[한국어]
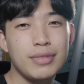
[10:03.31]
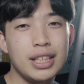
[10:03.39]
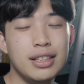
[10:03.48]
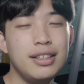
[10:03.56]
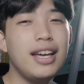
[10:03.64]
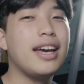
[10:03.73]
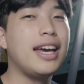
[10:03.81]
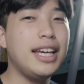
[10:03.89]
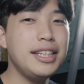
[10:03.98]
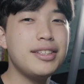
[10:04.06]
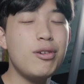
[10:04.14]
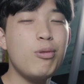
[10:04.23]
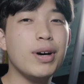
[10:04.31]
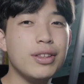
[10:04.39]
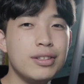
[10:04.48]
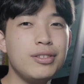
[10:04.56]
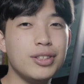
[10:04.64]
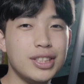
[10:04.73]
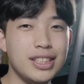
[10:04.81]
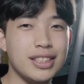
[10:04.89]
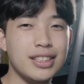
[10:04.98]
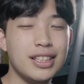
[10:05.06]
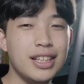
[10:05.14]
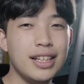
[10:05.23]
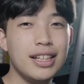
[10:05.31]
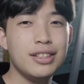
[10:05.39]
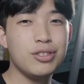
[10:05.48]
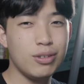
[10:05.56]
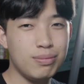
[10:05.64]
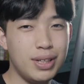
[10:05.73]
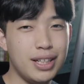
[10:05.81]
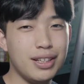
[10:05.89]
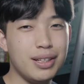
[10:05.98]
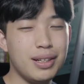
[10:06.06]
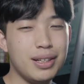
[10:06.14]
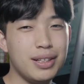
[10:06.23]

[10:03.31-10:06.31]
근데 A0 받는 거는 정말